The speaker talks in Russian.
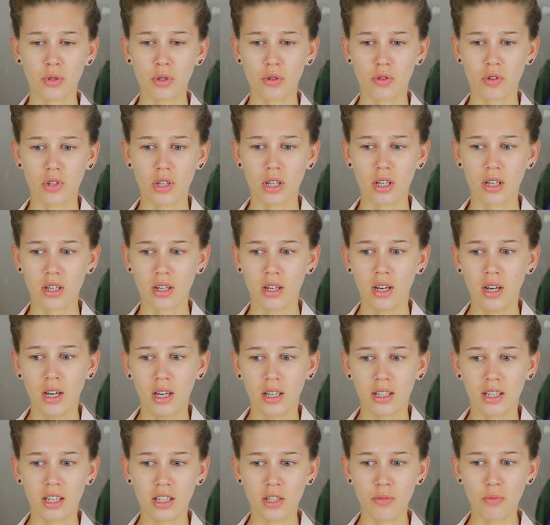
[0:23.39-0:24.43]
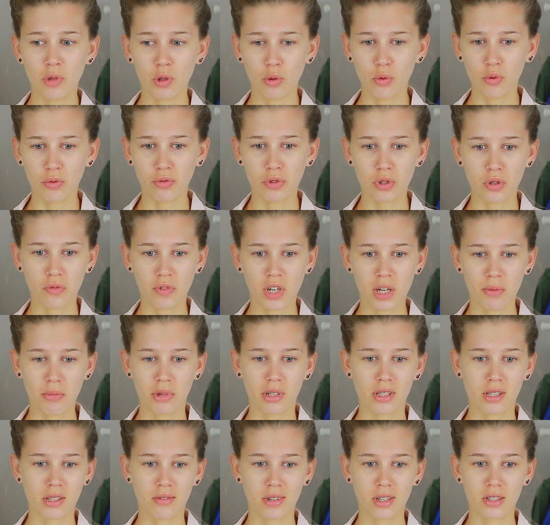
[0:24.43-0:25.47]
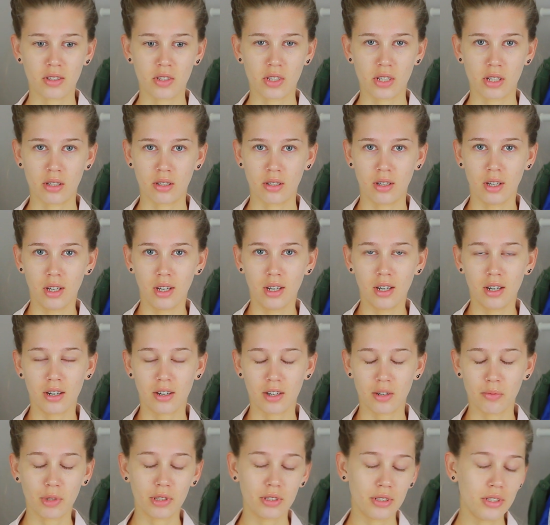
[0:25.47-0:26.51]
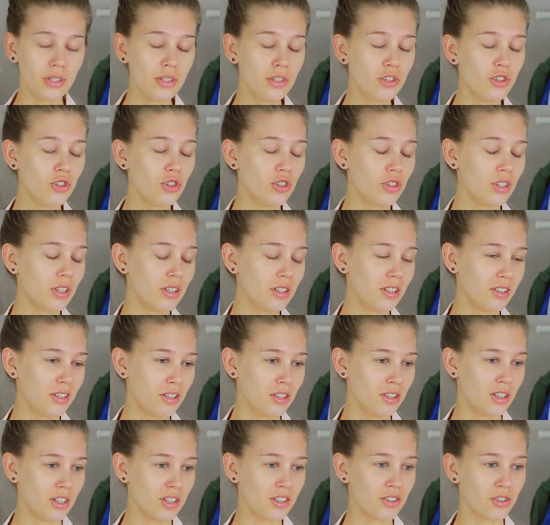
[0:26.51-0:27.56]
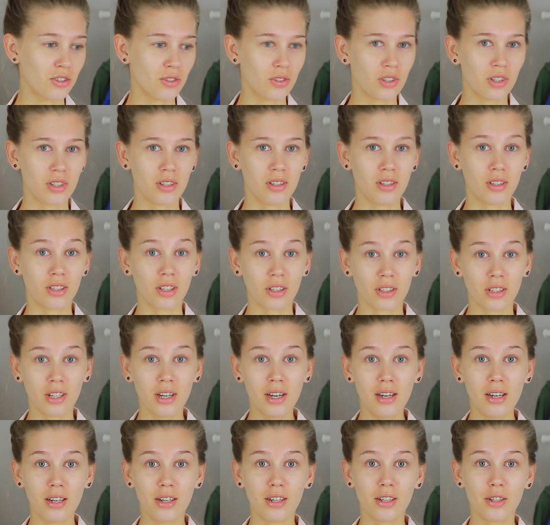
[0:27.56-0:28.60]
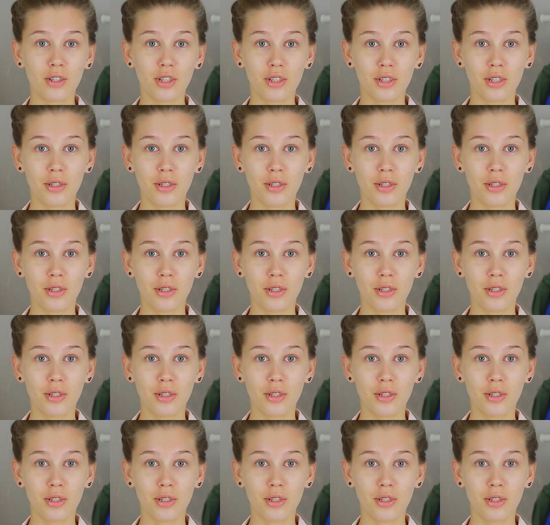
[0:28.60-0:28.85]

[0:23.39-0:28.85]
Все-таки я не могу все время оставаться романтичной и нежной и так далее.